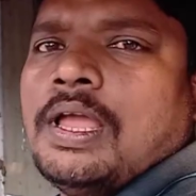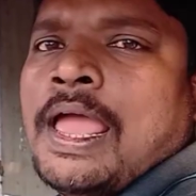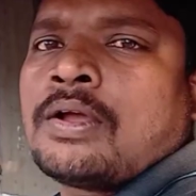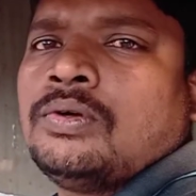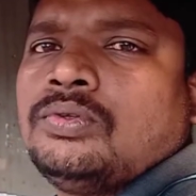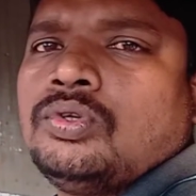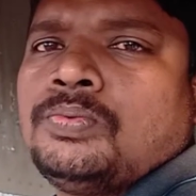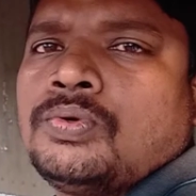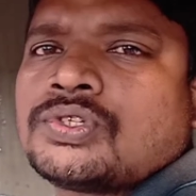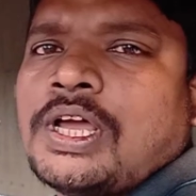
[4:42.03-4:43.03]
এখন
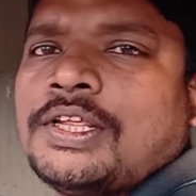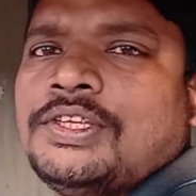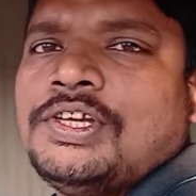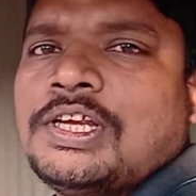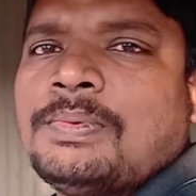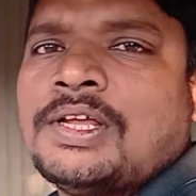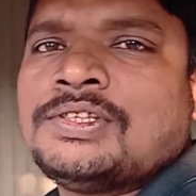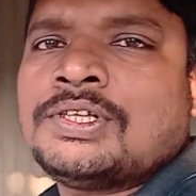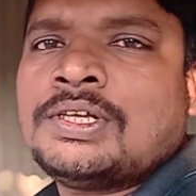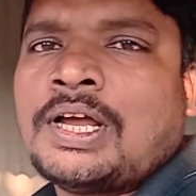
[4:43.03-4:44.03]
দুপুর সাড়ে তিনটে
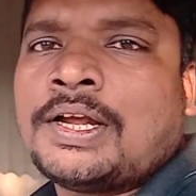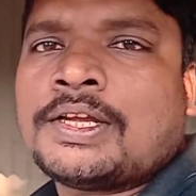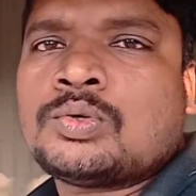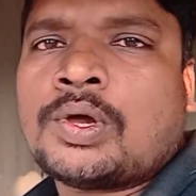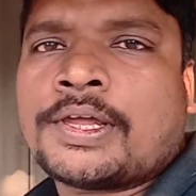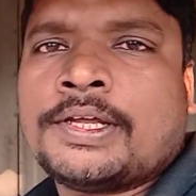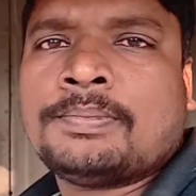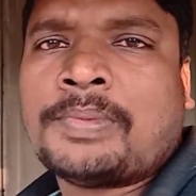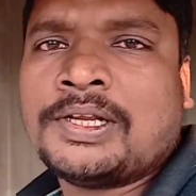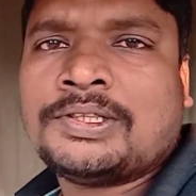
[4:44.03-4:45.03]
বাজে আর একটু আগে
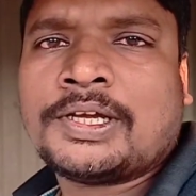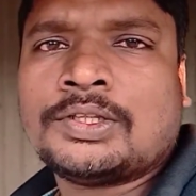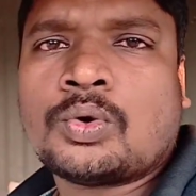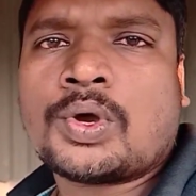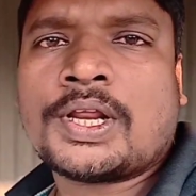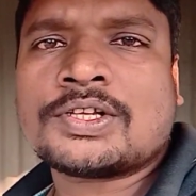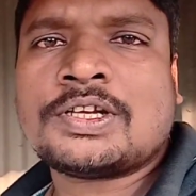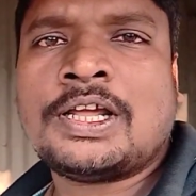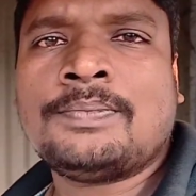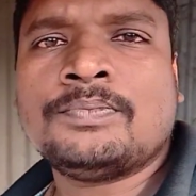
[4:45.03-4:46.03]
বাড়ি থেকে দোকানে
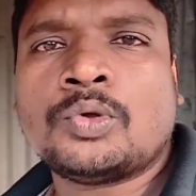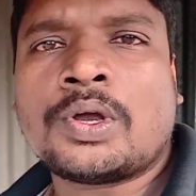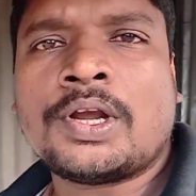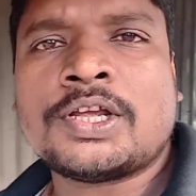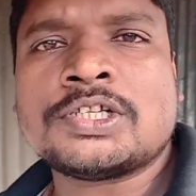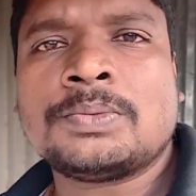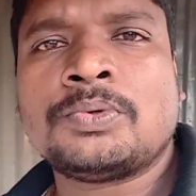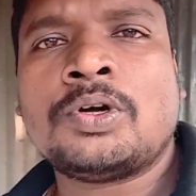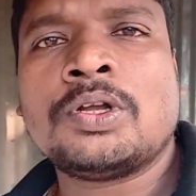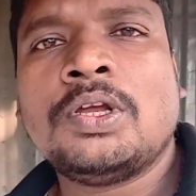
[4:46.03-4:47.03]
আসলাম দোকানে আসার
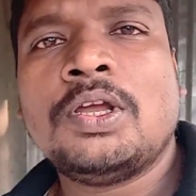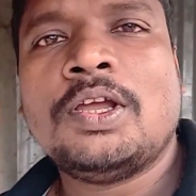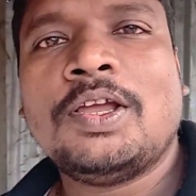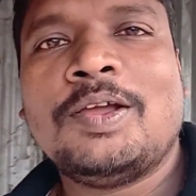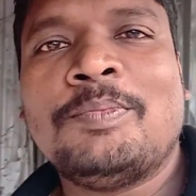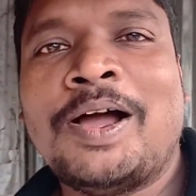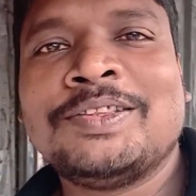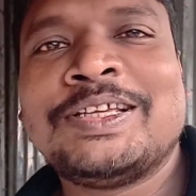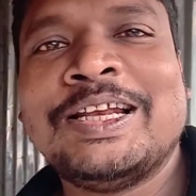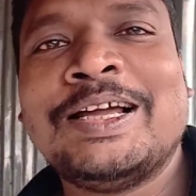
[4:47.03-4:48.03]
পর ভাত
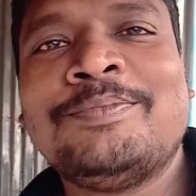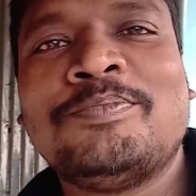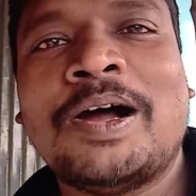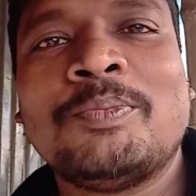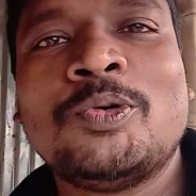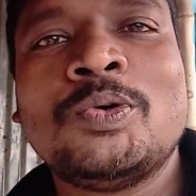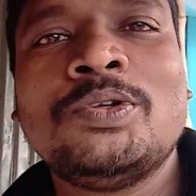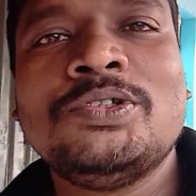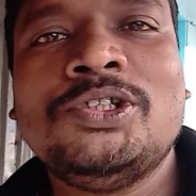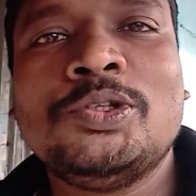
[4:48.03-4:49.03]
খেলাম মামন
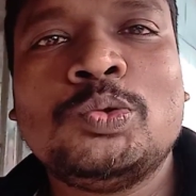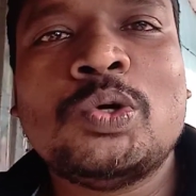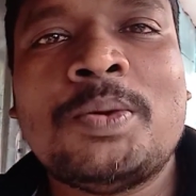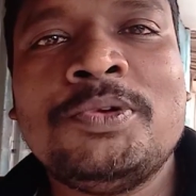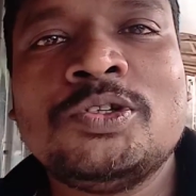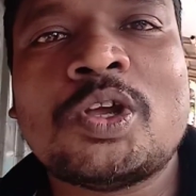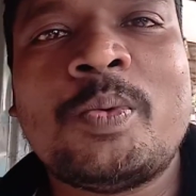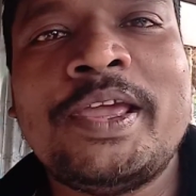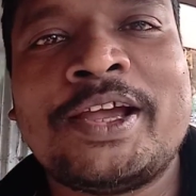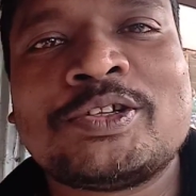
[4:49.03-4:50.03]
জিতু আমি
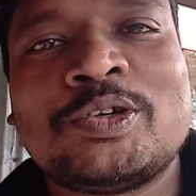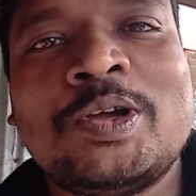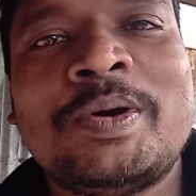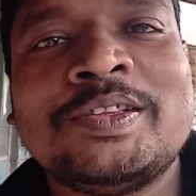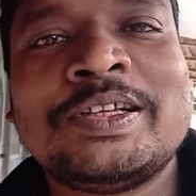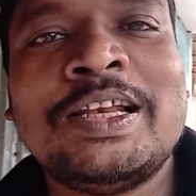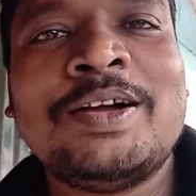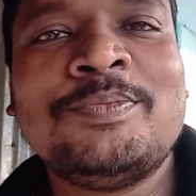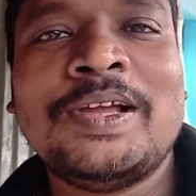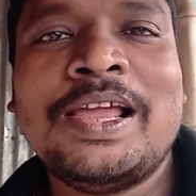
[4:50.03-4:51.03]
সবাই একসঙ্গে ভাত
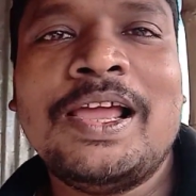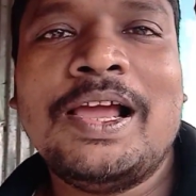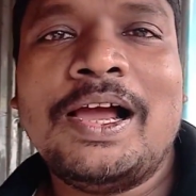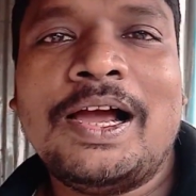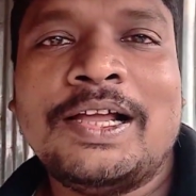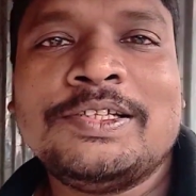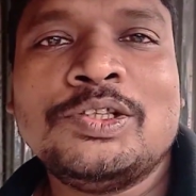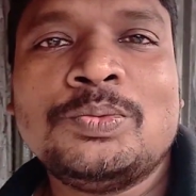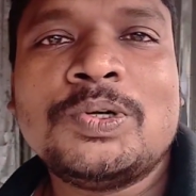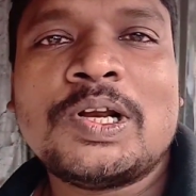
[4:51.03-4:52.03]
খেলাম আজকে
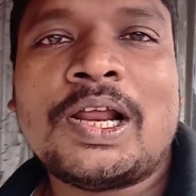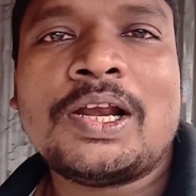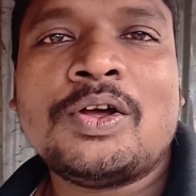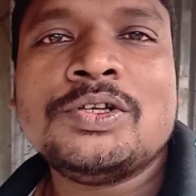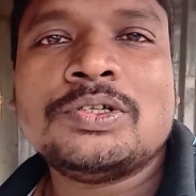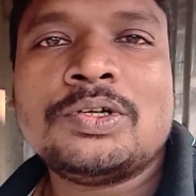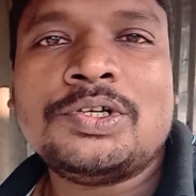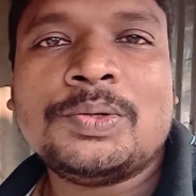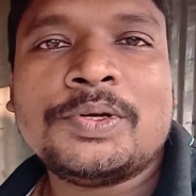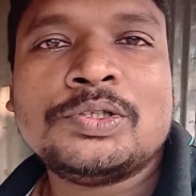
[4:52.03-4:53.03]
দুপুরে রান্না হয়েছিল
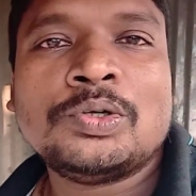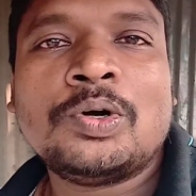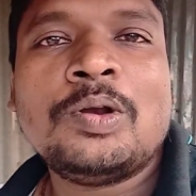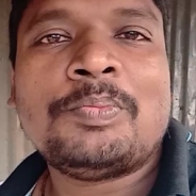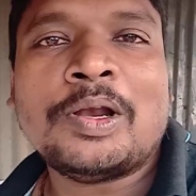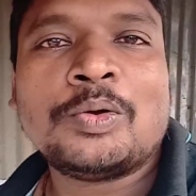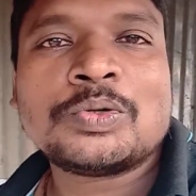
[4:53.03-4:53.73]
ডিমের ঝোল পালং